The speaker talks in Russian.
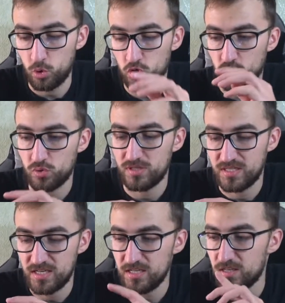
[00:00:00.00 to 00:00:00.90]
то, что
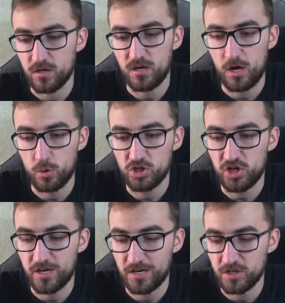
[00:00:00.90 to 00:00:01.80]
здесь
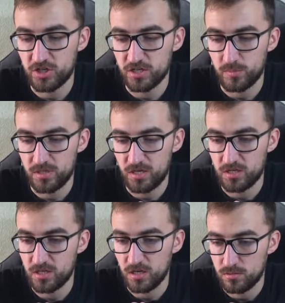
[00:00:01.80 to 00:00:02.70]
хорошая крышка.
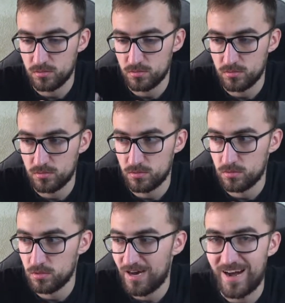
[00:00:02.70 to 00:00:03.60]
Смотрите
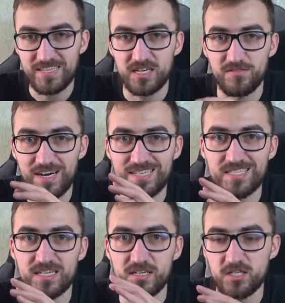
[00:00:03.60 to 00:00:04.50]

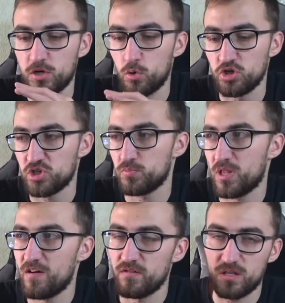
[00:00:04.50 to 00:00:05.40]
открывается крышка очень
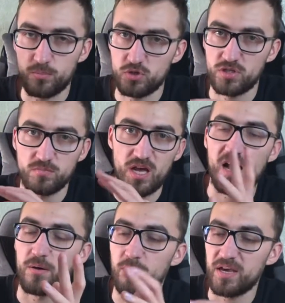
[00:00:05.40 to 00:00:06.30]
плавно. Допустим,
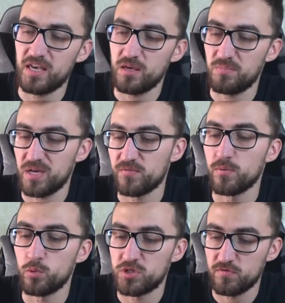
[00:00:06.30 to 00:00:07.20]
на моей первой
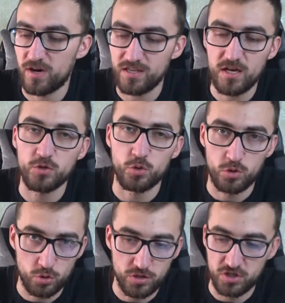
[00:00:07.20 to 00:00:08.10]
мультиварке,
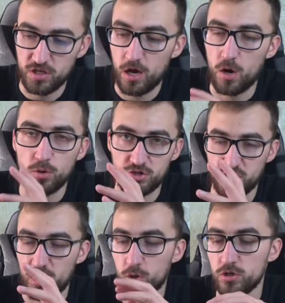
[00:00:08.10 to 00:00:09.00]
которая тоже считаю
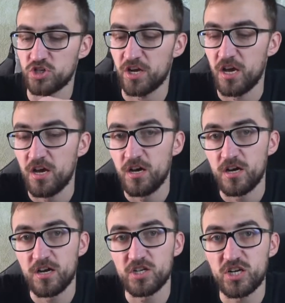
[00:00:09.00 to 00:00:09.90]
очень хорошей,
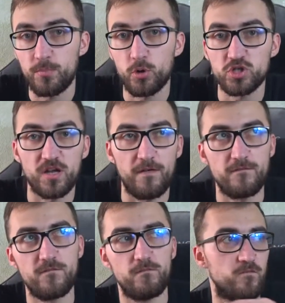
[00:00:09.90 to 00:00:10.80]
крышка просто
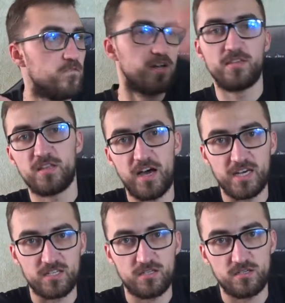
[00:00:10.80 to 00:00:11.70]
вылетает.